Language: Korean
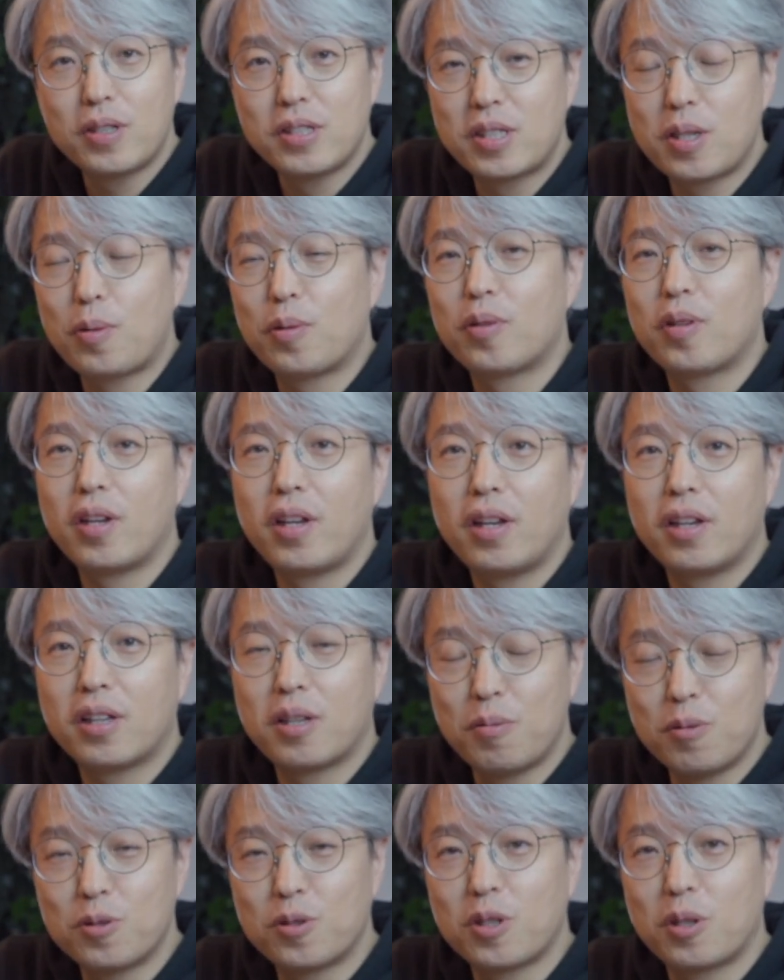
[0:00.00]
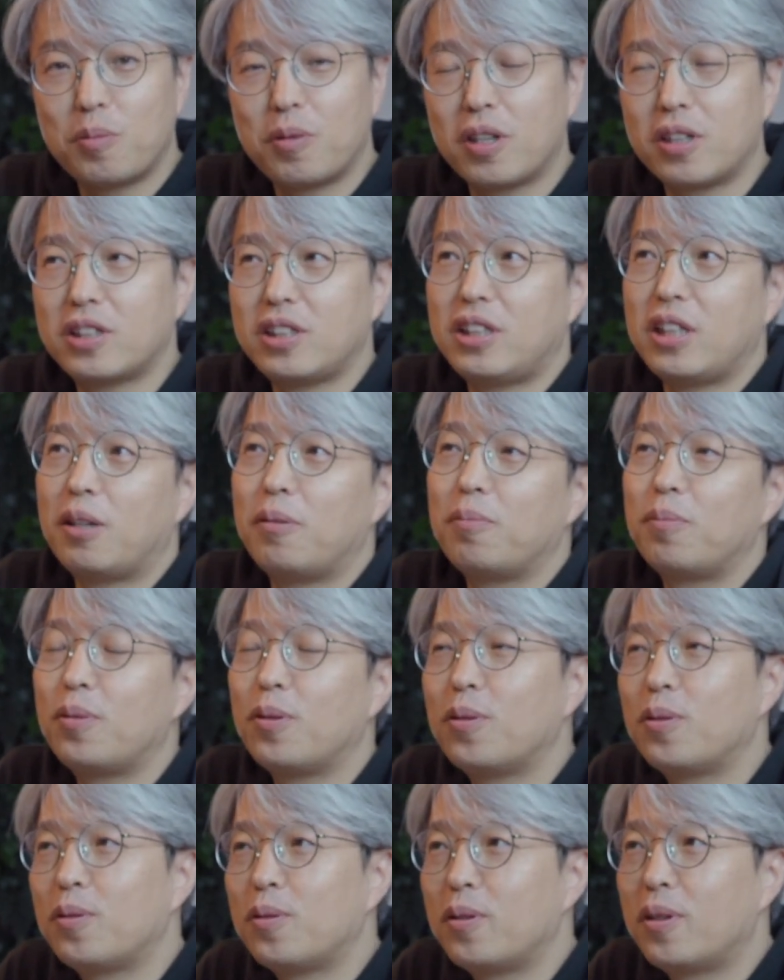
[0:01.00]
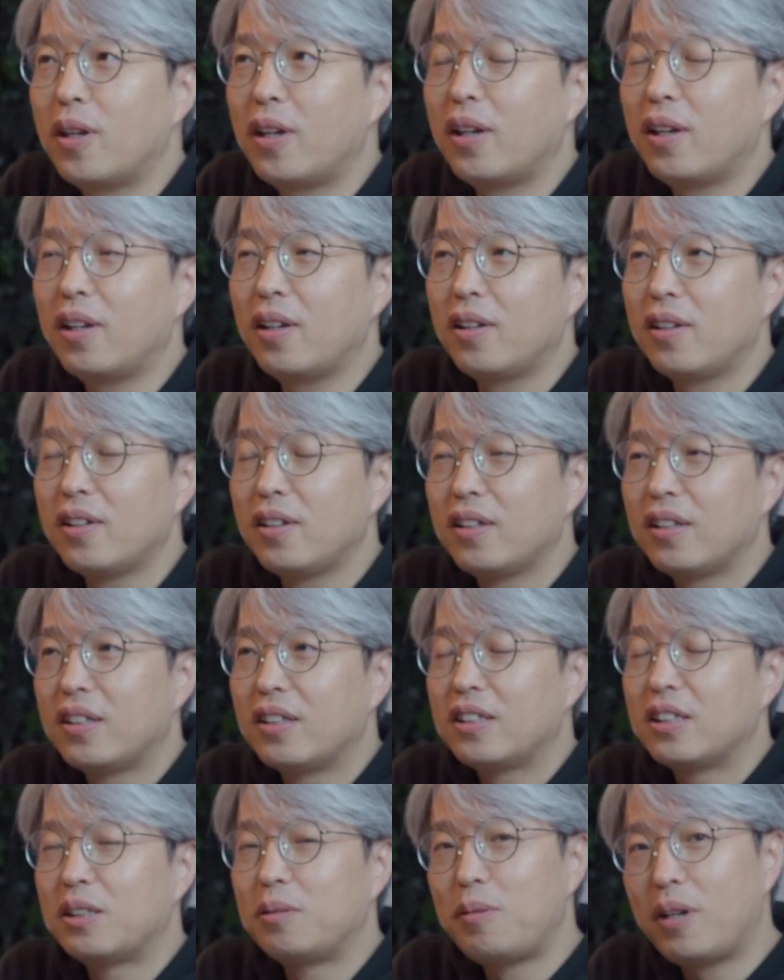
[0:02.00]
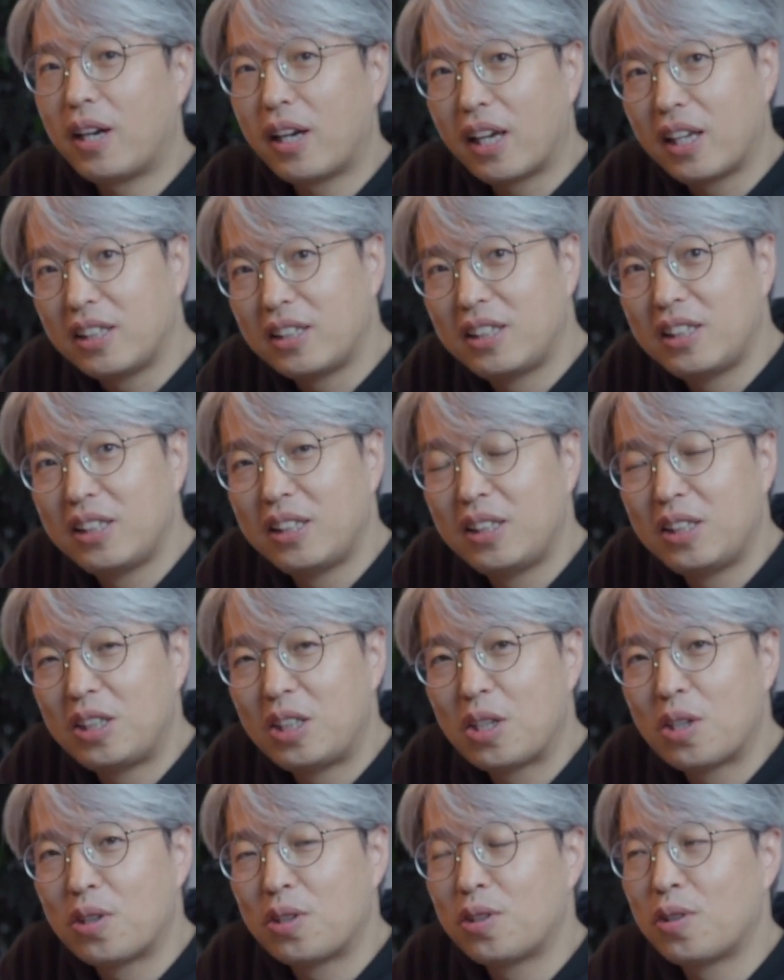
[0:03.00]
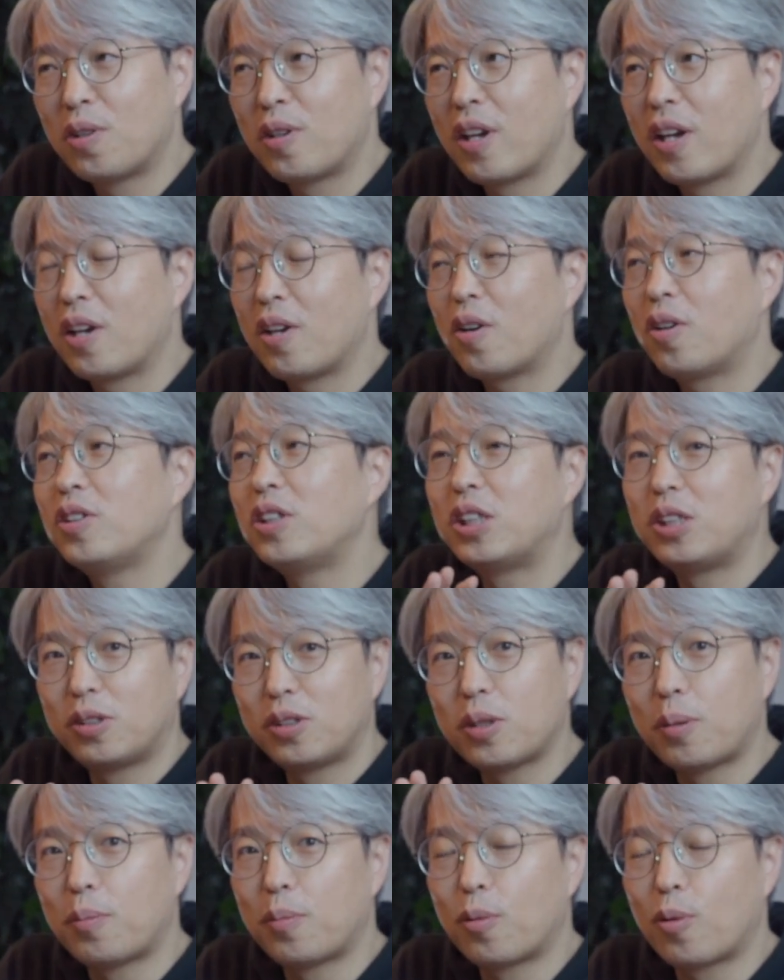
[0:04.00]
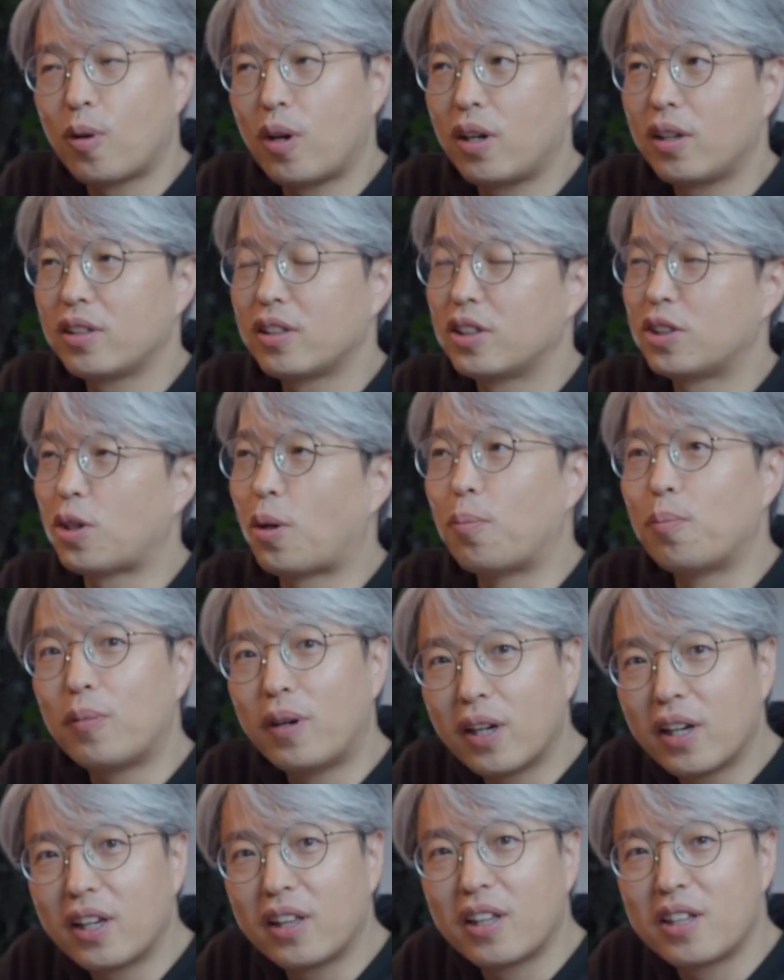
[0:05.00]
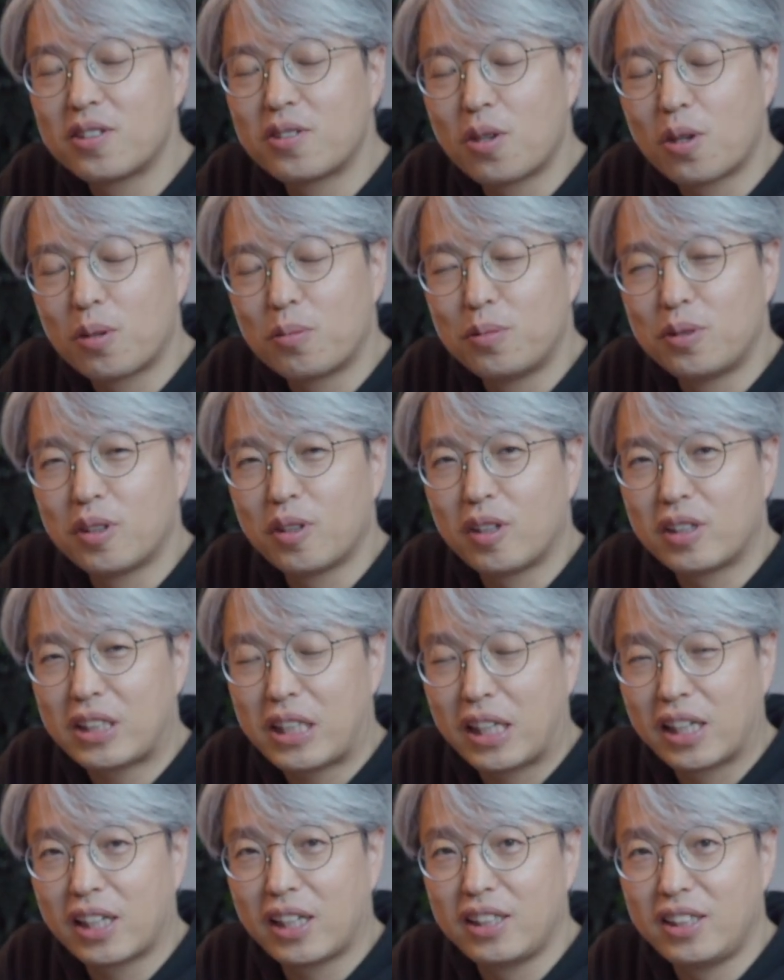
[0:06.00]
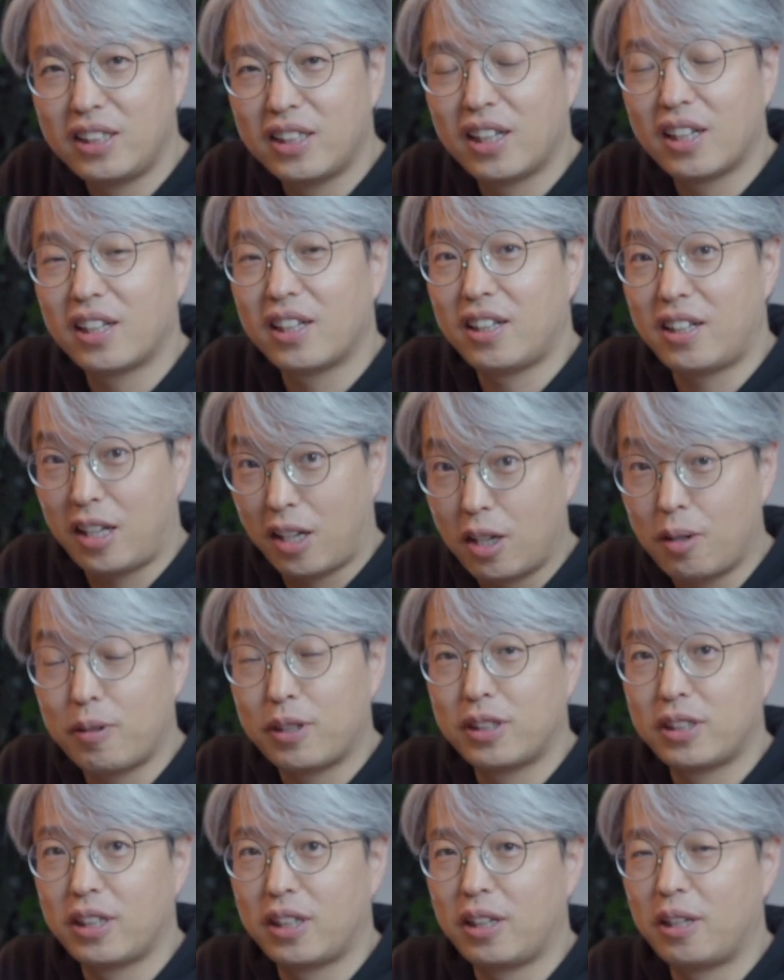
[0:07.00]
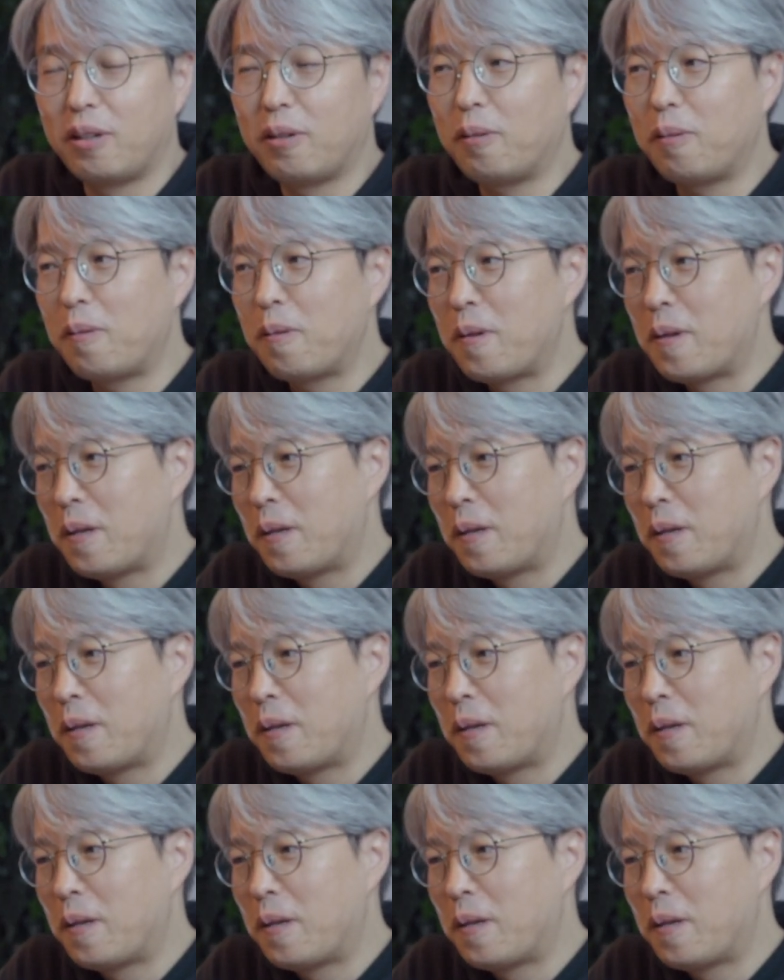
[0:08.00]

열사운드의 김익철입니다. 지난번에 음향 엔지니어의 현 시점과 전망에 대해서 여러분들과 잠깐 이야기를 나눠봤잖아요.